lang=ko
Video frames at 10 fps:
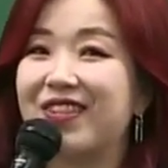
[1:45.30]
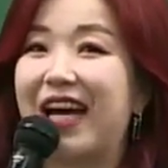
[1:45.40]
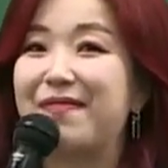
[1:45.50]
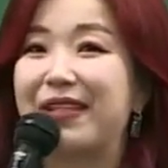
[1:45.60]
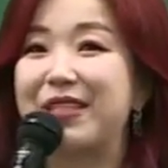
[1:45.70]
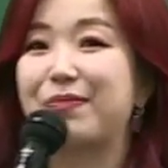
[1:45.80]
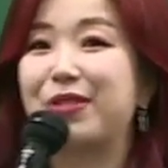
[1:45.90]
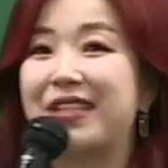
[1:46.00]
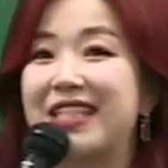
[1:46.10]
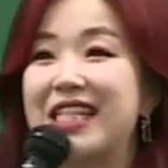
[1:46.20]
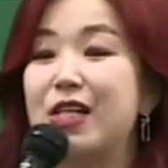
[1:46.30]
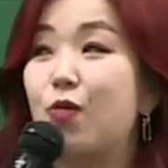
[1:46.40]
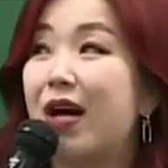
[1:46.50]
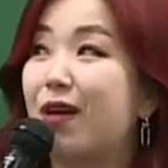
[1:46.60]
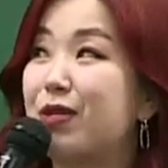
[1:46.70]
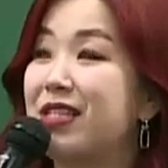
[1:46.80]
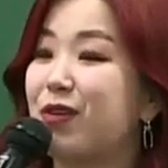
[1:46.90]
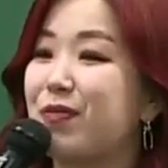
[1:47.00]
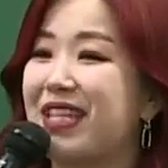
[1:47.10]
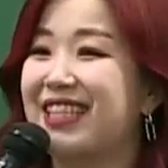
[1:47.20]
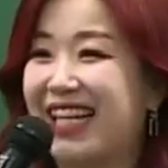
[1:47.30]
더 나이 많으신 분들은 실과라고 했을 겁니다.